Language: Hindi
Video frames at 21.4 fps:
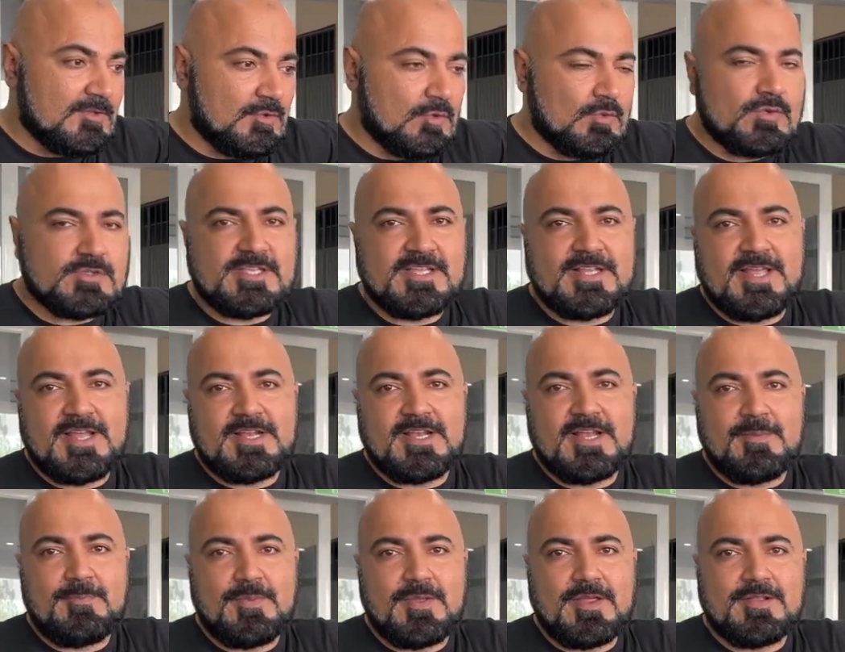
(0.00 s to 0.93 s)
दूर से
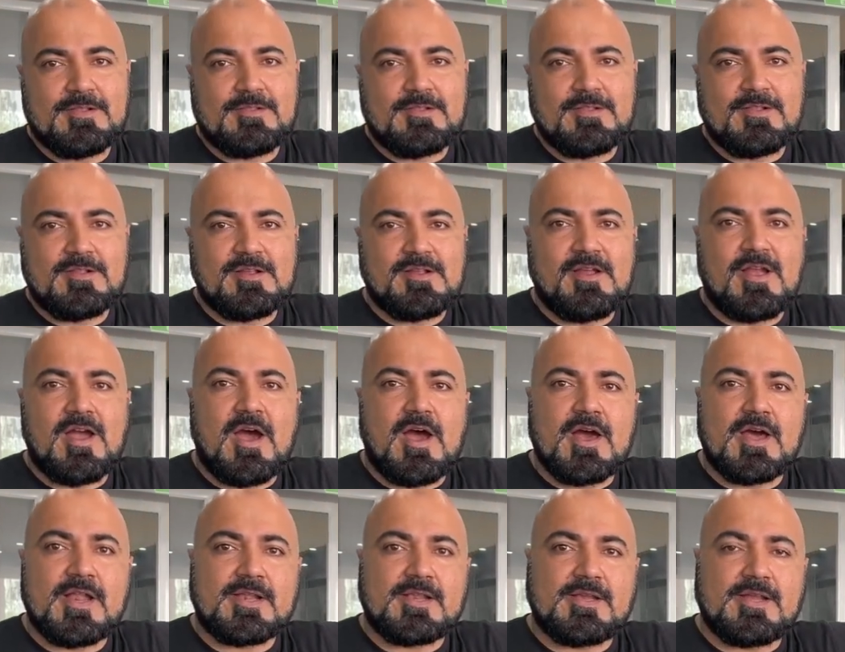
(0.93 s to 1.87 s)
देखने पे
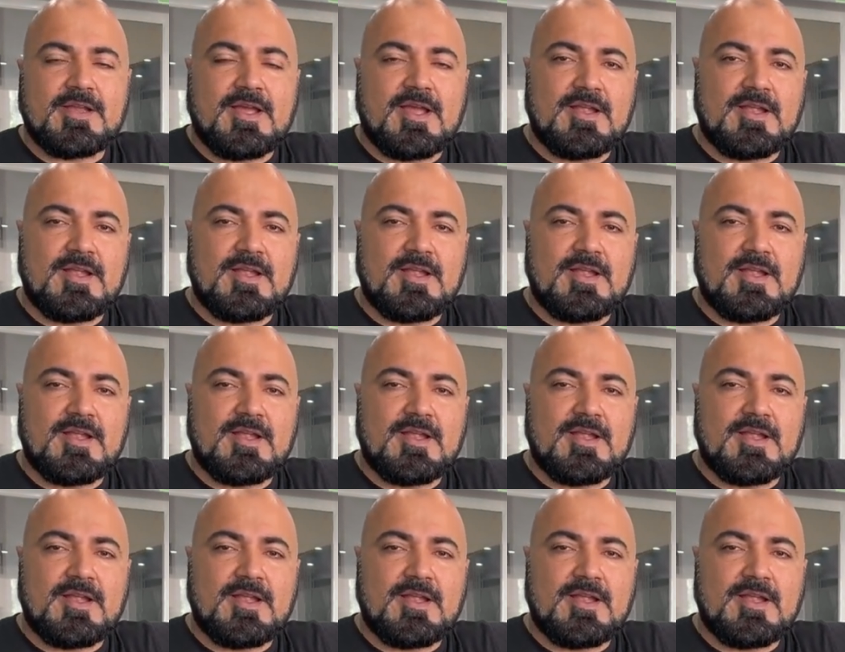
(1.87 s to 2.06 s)
कार